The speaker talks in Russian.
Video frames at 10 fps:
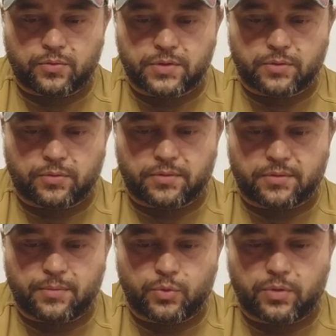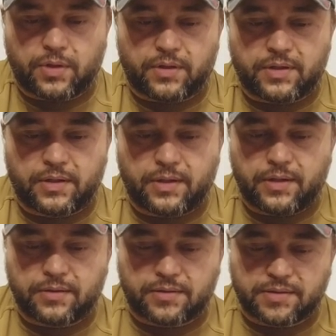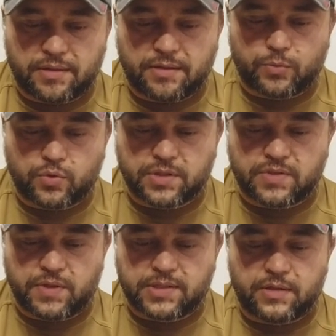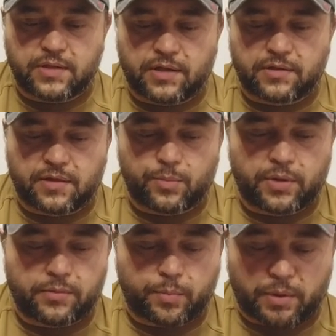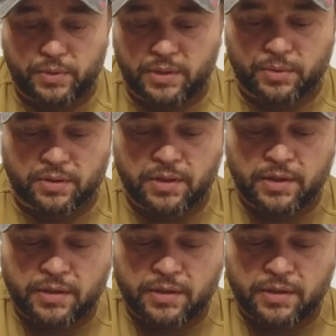То есть он немного играет, и с этим тоже связаны некоторые проблемы.